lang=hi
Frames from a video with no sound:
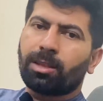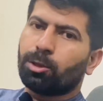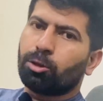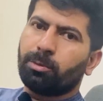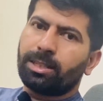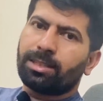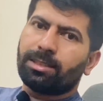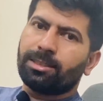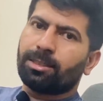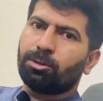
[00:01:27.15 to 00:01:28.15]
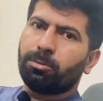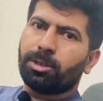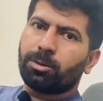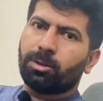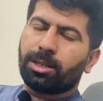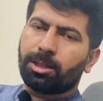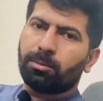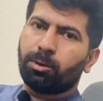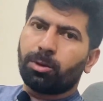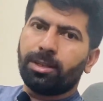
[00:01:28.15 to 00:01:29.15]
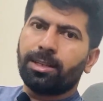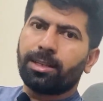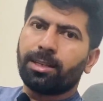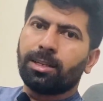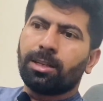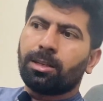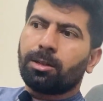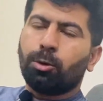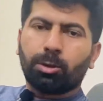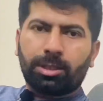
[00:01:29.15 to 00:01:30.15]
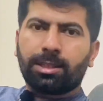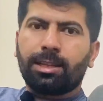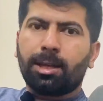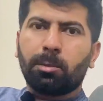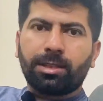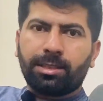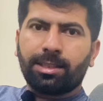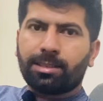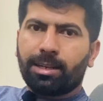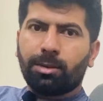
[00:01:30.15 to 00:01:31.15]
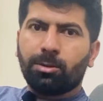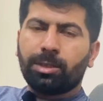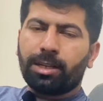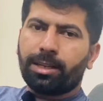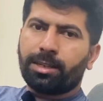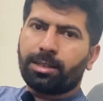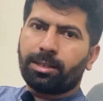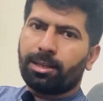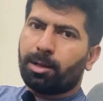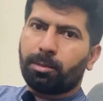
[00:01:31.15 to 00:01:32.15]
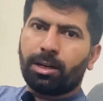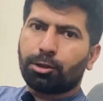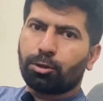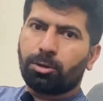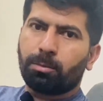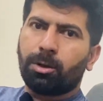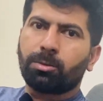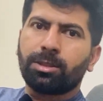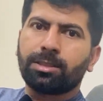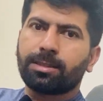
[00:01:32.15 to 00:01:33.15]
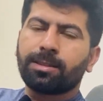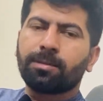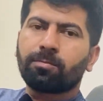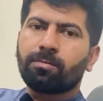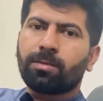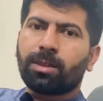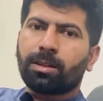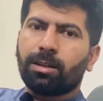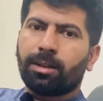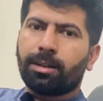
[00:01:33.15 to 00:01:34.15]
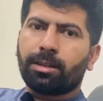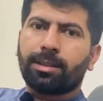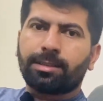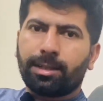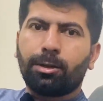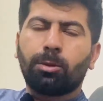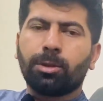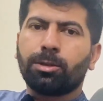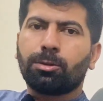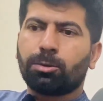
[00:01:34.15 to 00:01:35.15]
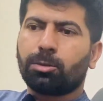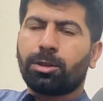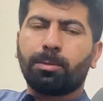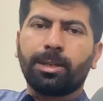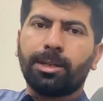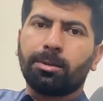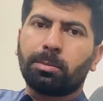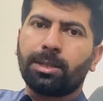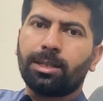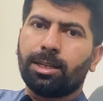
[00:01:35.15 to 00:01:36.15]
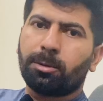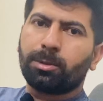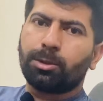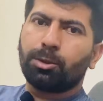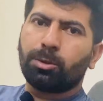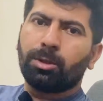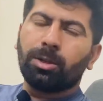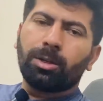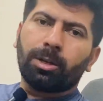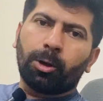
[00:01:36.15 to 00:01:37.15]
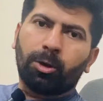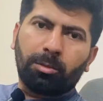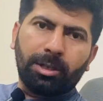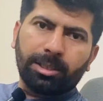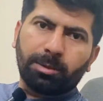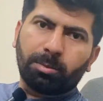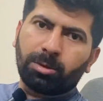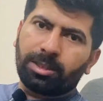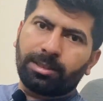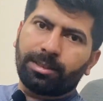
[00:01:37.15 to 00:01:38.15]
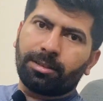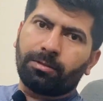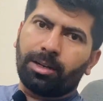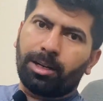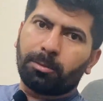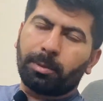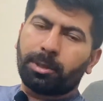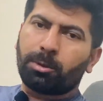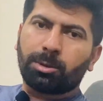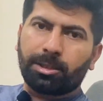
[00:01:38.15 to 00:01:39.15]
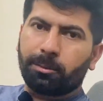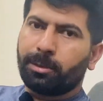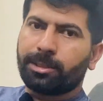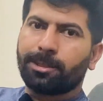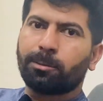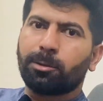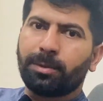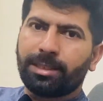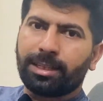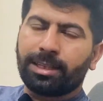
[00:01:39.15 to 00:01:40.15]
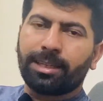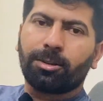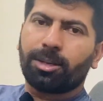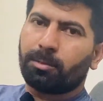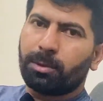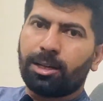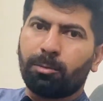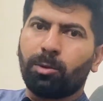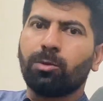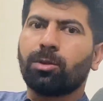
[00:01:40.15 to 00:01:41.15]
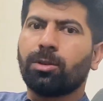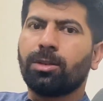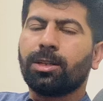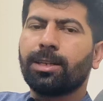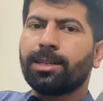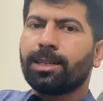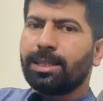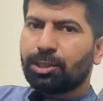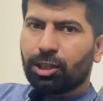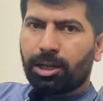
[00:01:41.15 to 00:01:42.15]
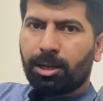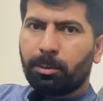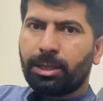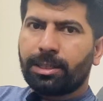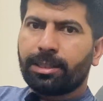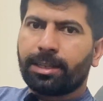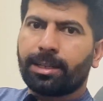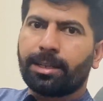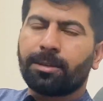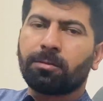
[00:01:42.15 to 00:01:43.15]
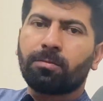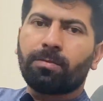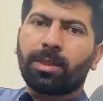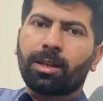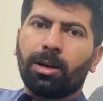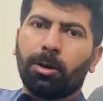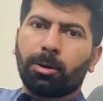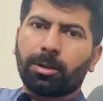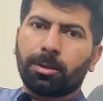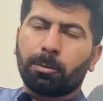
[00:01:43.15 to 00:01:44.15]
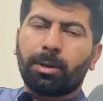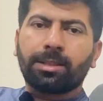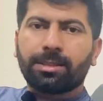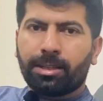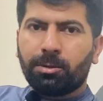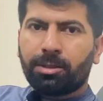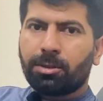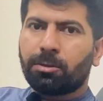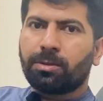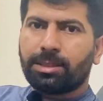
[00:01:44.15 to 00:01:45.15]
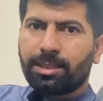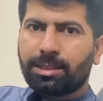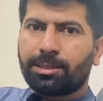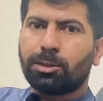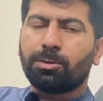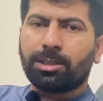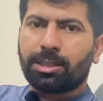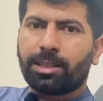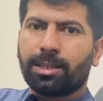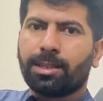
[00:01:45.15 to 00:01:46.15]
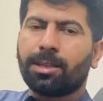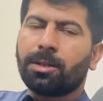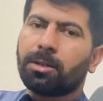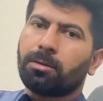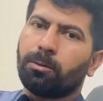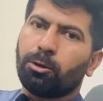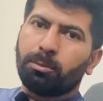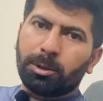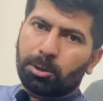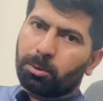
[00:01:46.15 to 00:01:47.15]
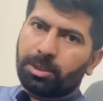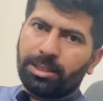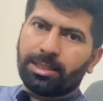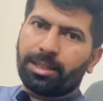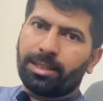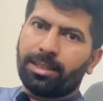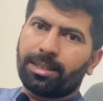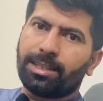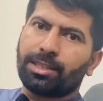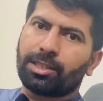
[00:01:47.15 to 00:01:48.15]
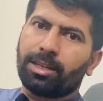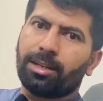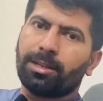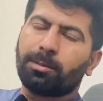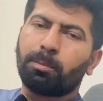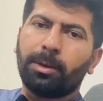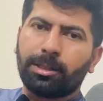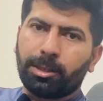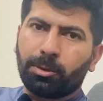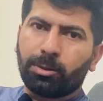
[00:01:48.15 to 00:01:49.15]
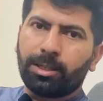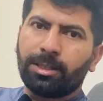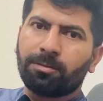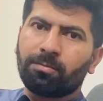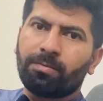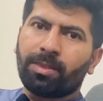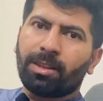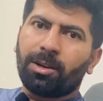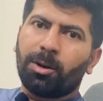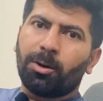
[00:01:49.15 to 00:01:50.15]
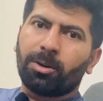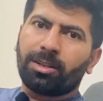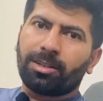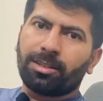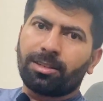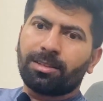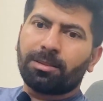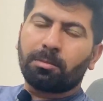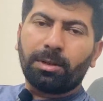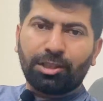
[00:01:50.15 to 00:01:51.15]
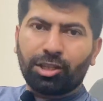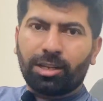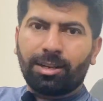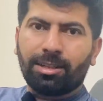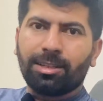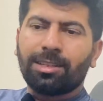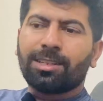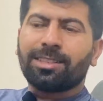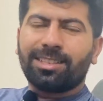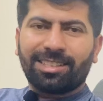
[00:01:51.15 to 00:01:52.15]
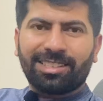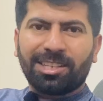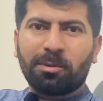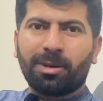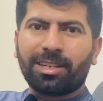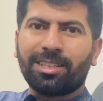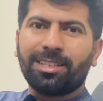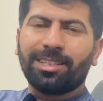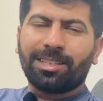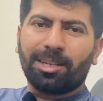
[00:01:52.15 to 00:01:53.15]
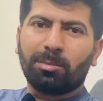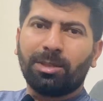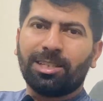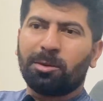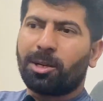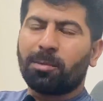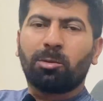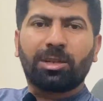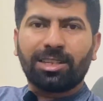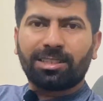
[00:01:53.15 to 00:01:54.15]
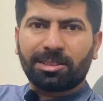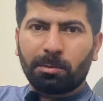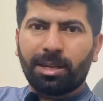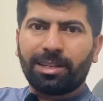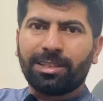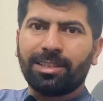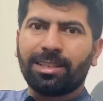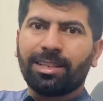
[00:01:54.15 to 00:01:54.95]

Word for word: जो भी इकतीस अक्टूबर को ख़त्म हो रही है हो सकता है एमनेस्टी एक्सटेंड हो जाए लेकिन आई एम नॉट श्योर अबाउट दिस अगर एक्सटेंड होगी तो सोशल मीडिया पे या फिर जो गवर्नमेंट के पोर्टल्स हैं वहाँ पे खुशखबरी सबको मिल जाएगी और हम भी आप लोगों को इन अपडेट करेंगे और पाकिस्तानियों के जो वीज़ा की सिचुएशन है वो उम्मीद तो की जा रही है कि इन बेहतर होगी और uh, इनशाला जैसे हमारी इकानमी हमारी पोलिटिकल स्टेबिलिटी